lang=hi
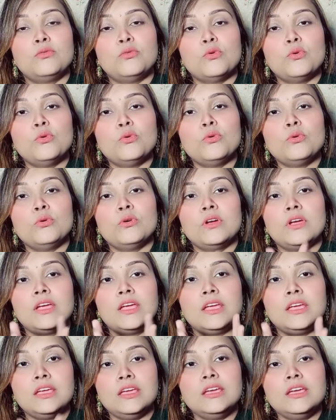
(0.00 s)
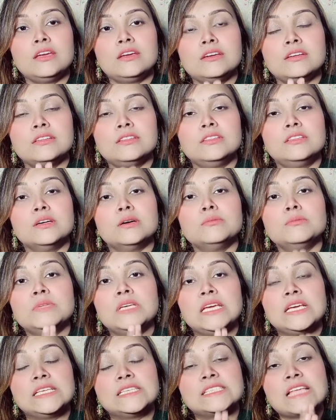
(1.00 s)
वो एकदम
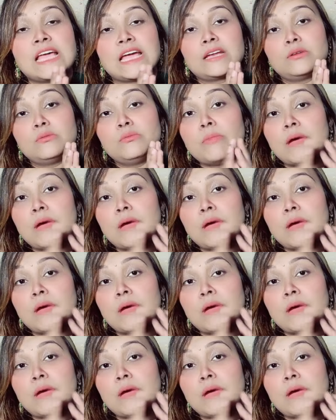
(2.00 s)
एग्जैक्ट